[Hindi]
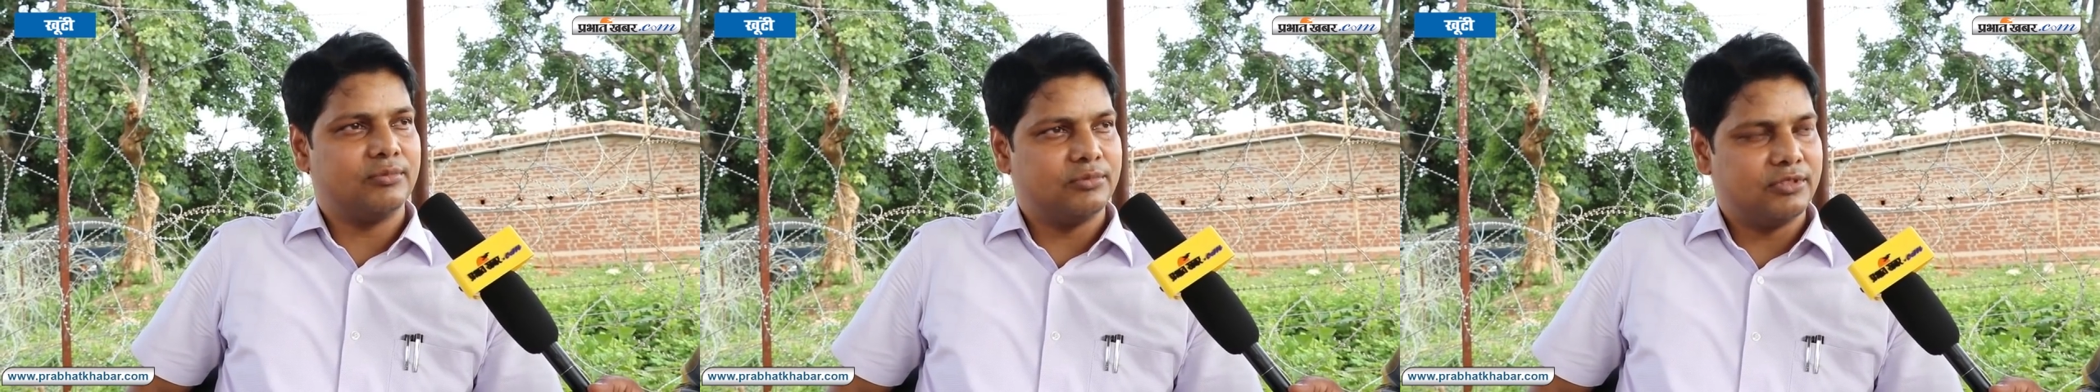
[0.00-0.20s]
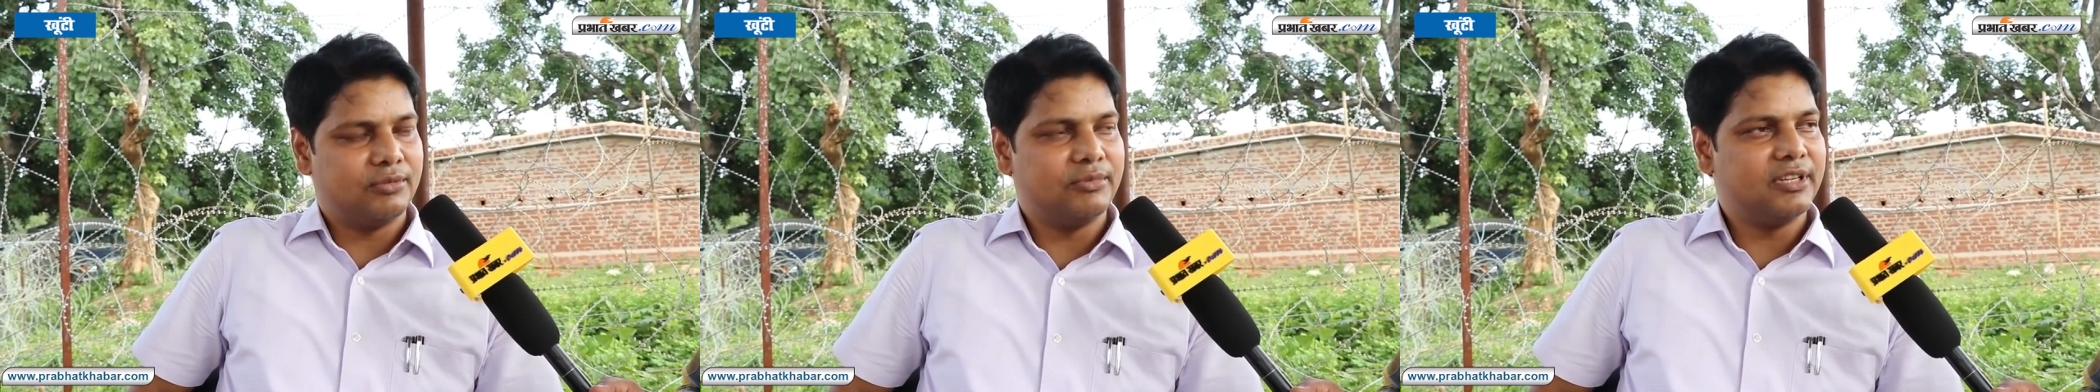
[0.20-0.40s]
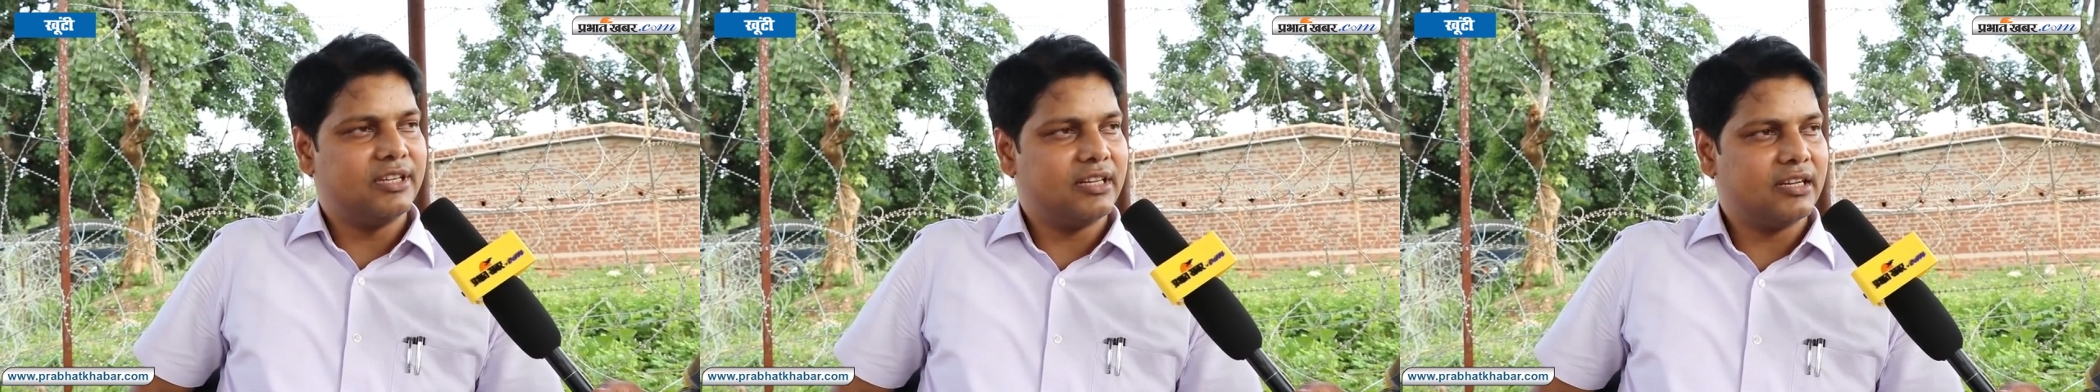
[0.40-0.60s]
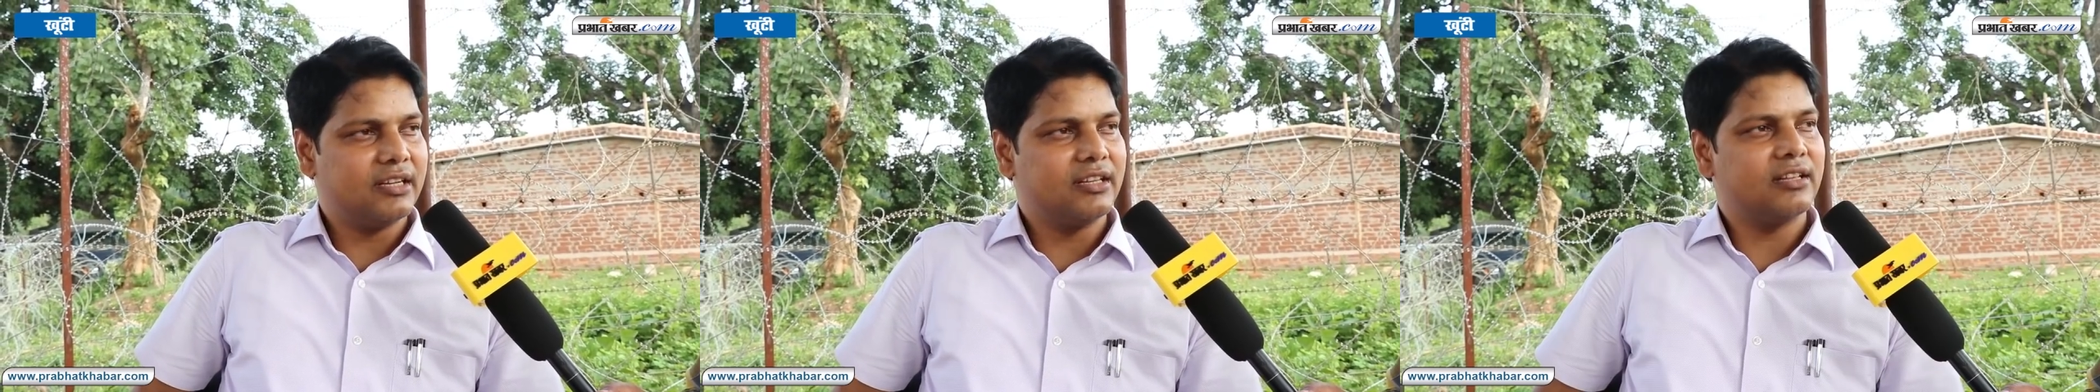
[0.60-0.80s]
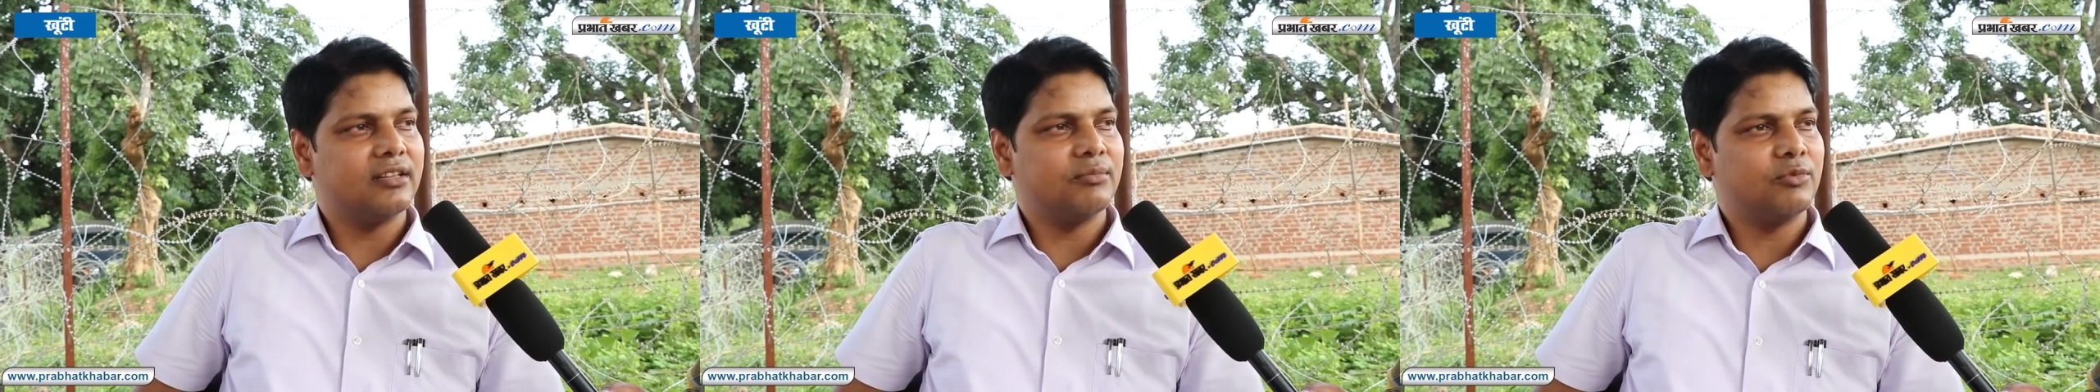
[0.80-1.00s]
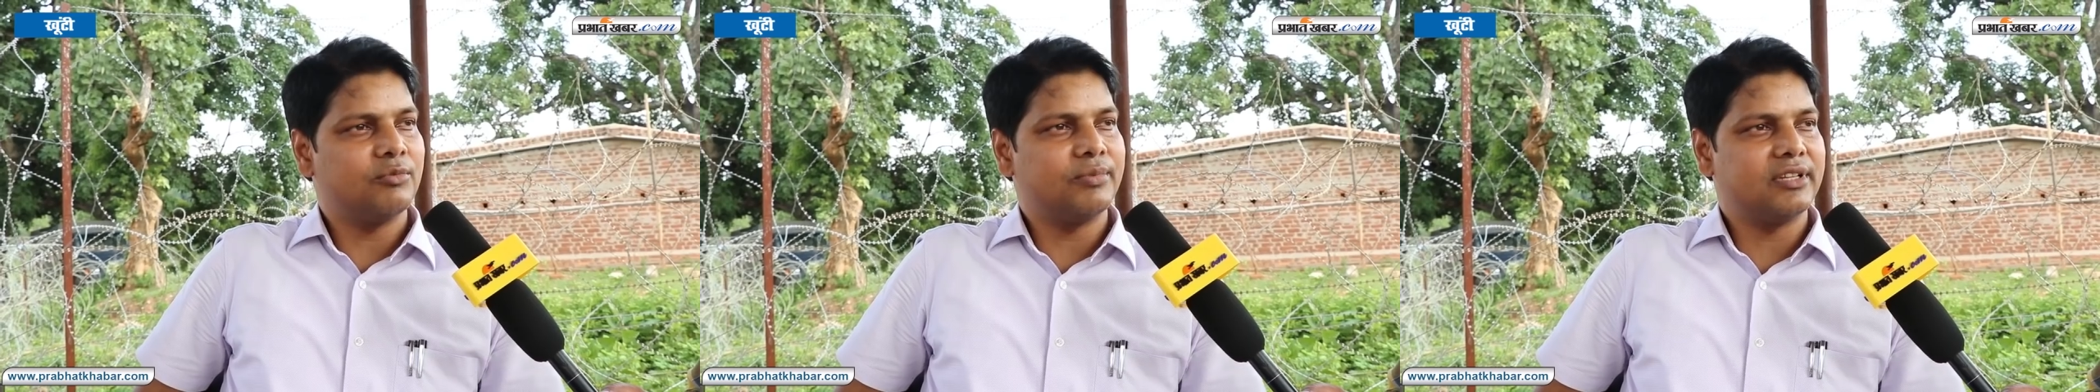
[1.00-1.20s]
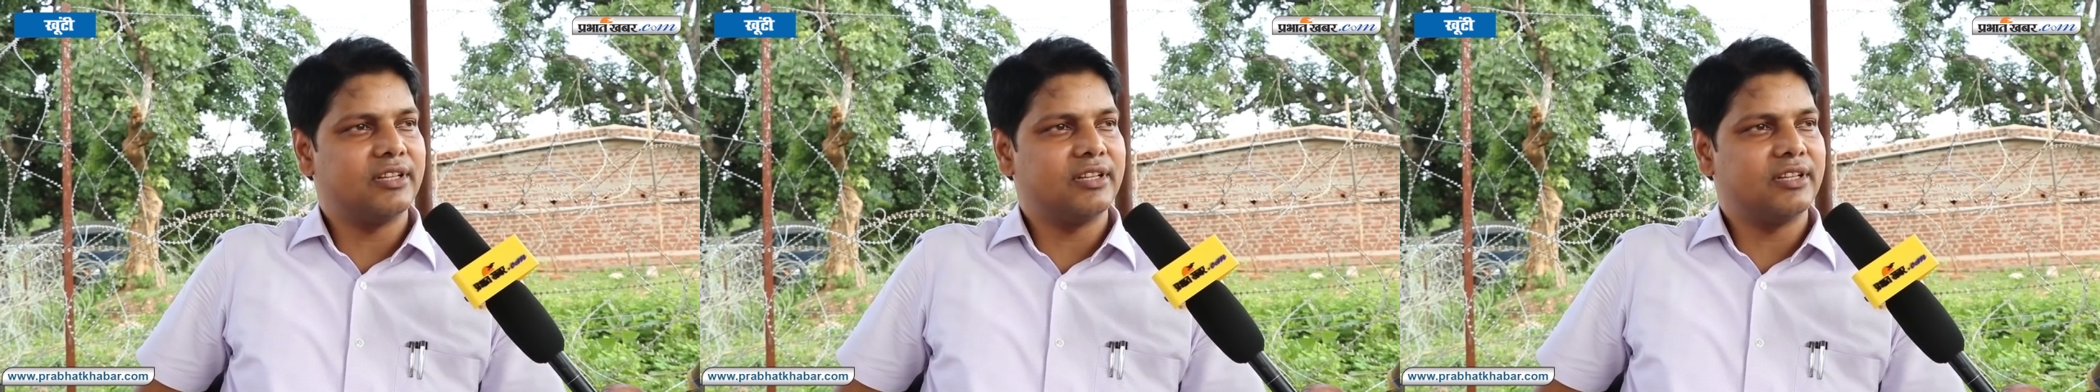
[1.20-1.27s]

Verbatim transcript: जब ज़मीनी हकीकत हमको